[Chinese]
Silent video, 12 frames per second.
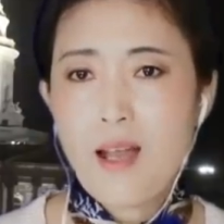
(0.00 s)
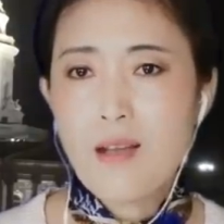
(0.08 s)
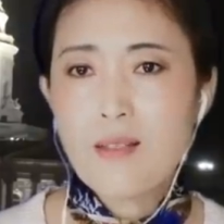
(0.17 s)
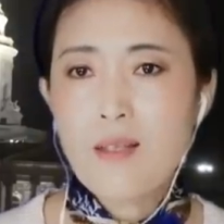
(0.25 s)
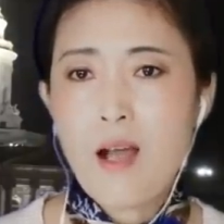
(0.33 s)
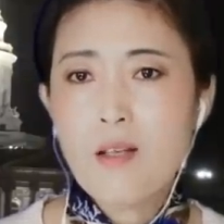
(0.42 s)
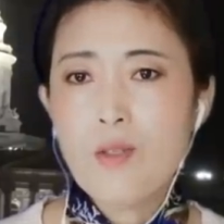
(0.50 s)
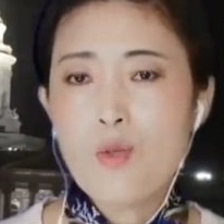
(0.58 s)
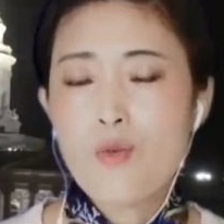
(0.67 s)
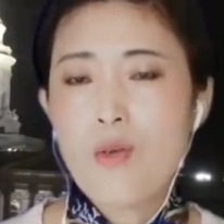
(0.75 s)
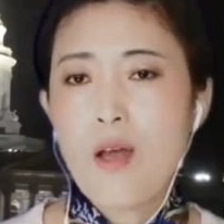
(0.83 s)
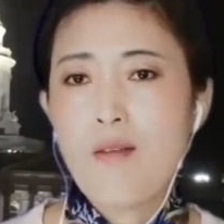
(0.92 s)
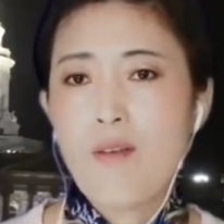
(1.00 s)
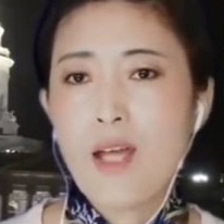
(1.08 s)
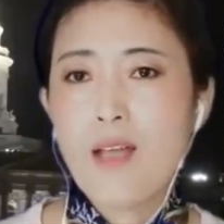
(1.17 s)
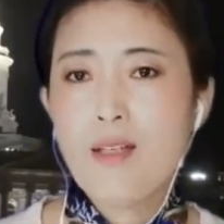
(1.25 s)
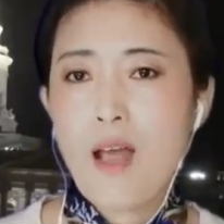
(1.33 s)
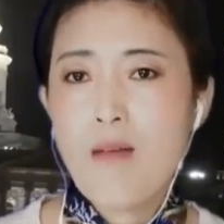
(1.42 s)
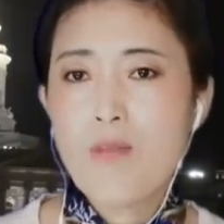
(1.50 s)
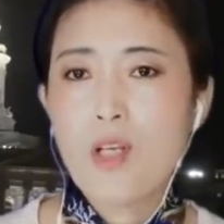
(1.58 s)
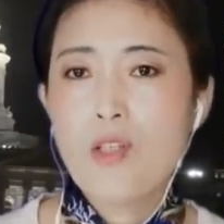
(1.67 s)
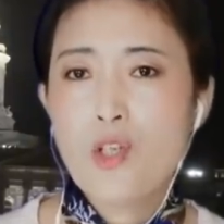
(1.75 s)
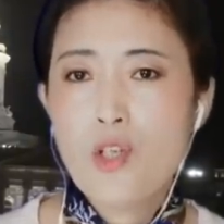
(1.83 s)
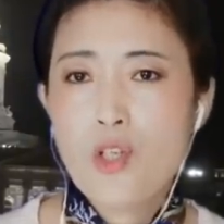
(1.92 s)
他当选为他
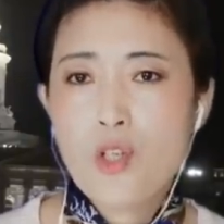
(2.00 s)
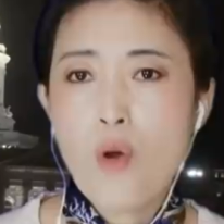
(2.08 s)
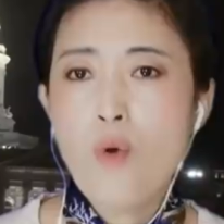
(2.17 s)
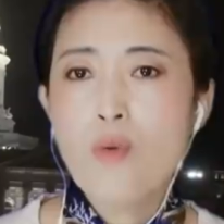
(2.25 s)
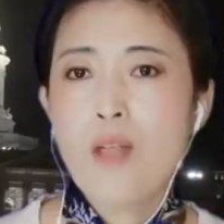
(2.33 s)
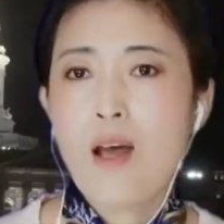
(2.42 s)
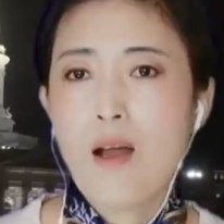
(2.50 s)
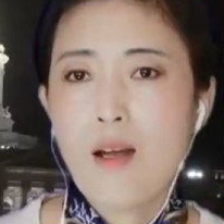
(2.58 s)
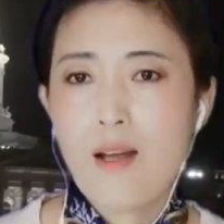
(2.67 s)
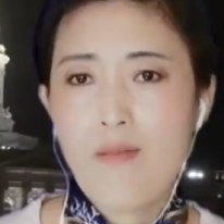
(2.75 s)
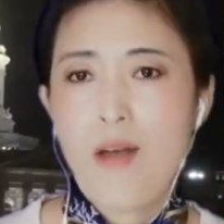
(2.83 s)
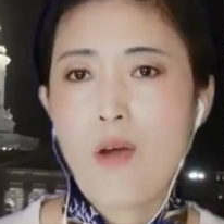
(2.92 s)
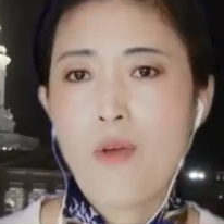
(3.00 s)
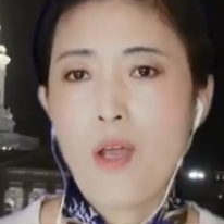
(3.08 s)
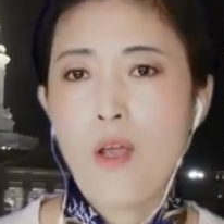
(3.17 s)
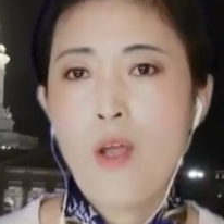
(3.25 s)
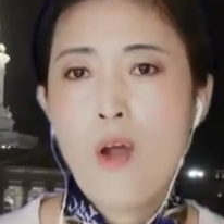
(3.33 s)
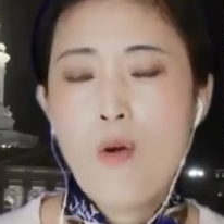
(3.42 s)
们州的立法会